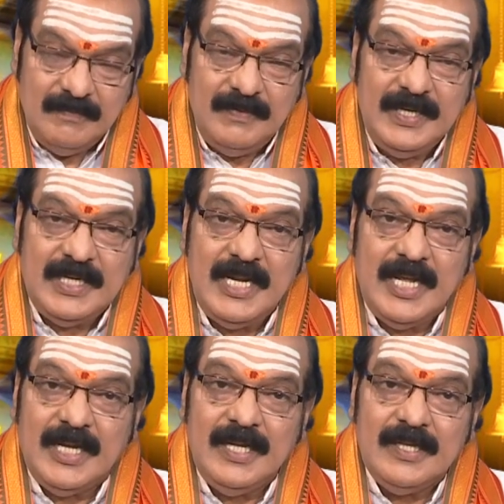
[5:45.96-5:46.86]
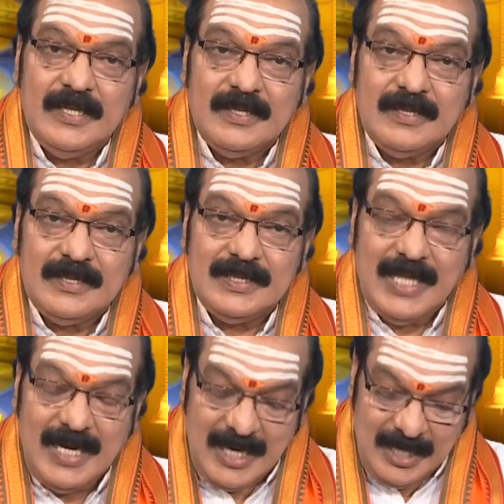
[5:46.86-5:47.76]
వీటిని
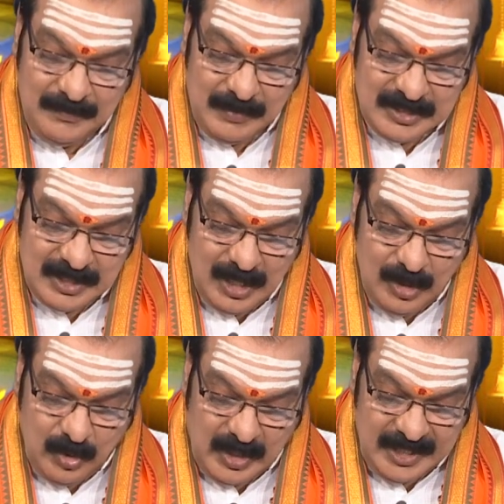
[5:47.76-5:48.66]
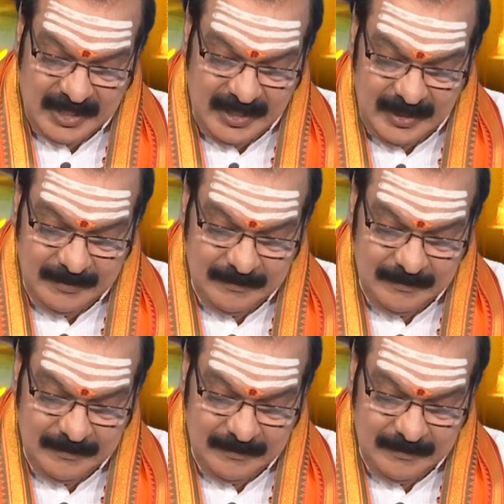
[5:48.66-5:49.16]
తెల్లని వస్త్రంలో కట్టి